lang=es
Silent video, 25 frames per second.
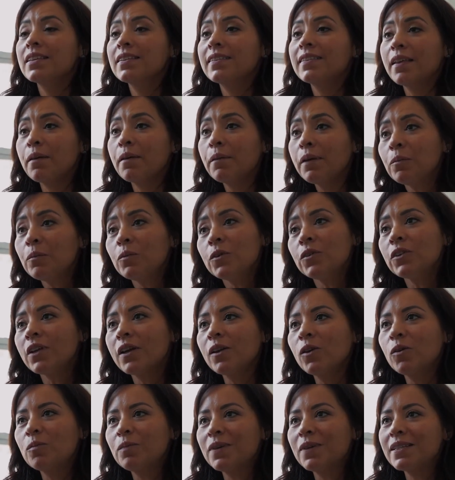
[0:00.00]
Sabemos
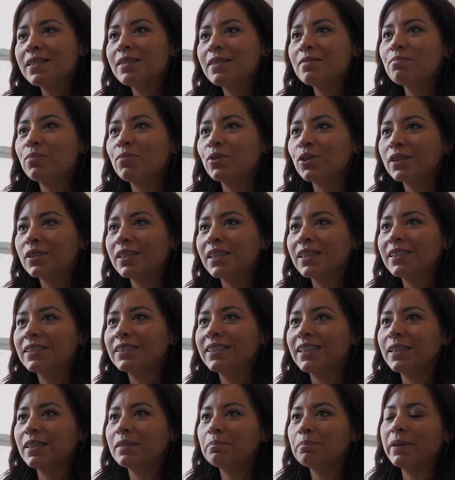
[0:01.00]
que lo más
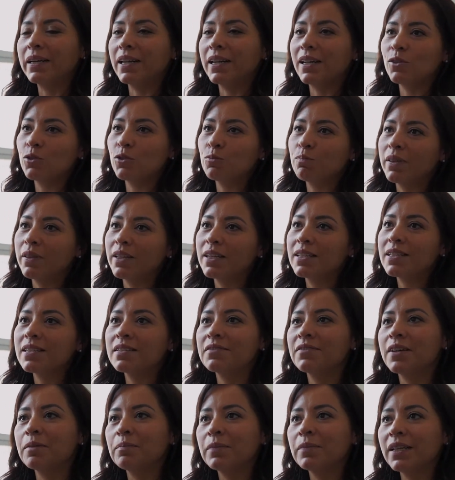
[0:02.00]
importante para los padres
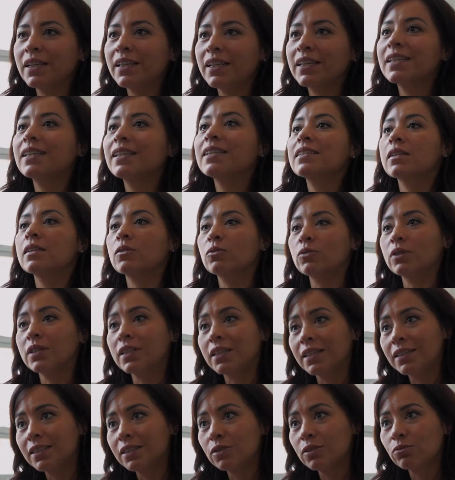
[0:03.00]
de familia es
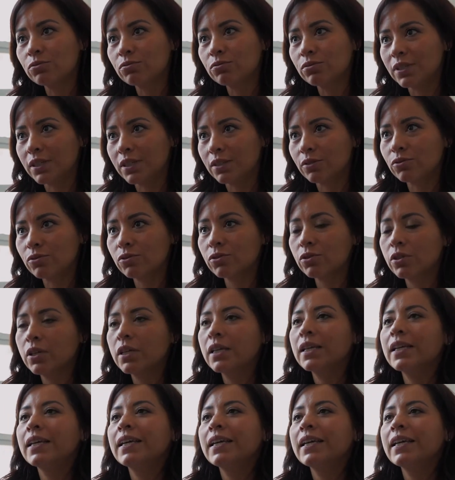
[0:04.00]
seguridad de sus hijos.